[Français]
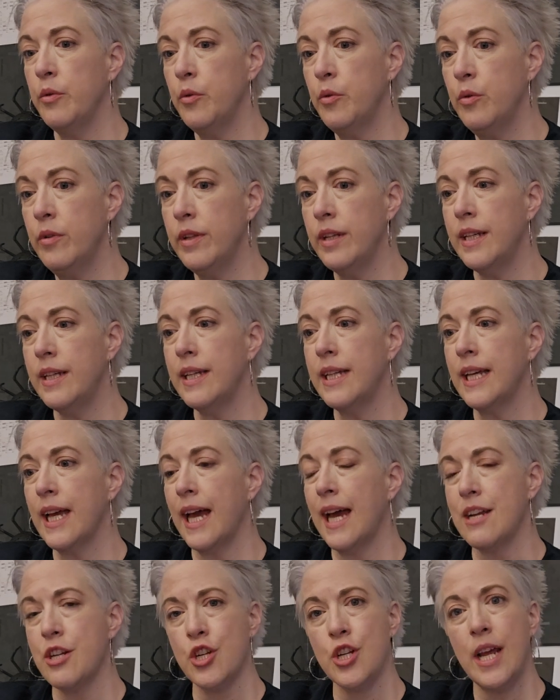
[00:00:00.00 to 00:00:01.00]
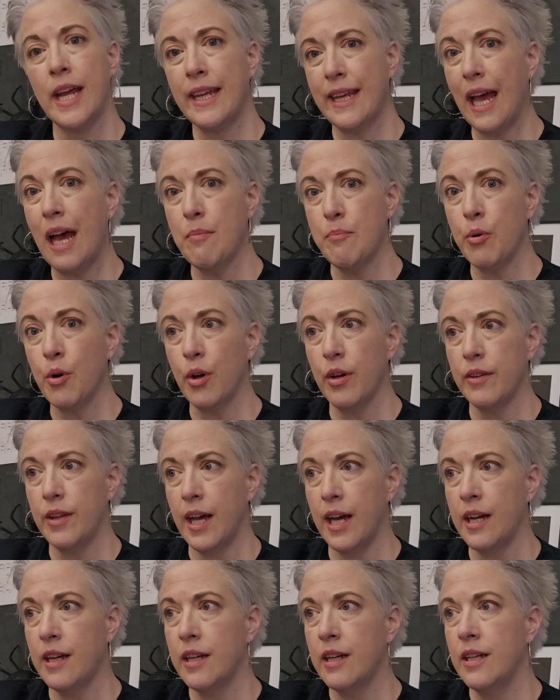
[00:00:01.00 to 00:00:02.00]
uniques à chaque
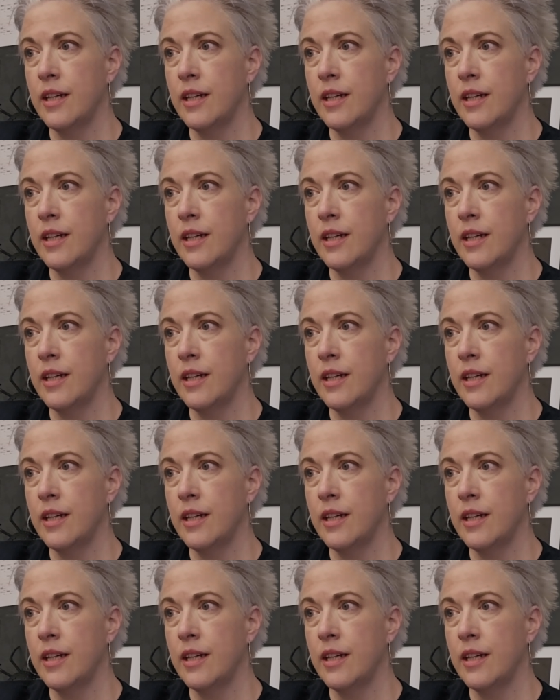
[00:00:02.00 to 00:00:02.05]
apprenant.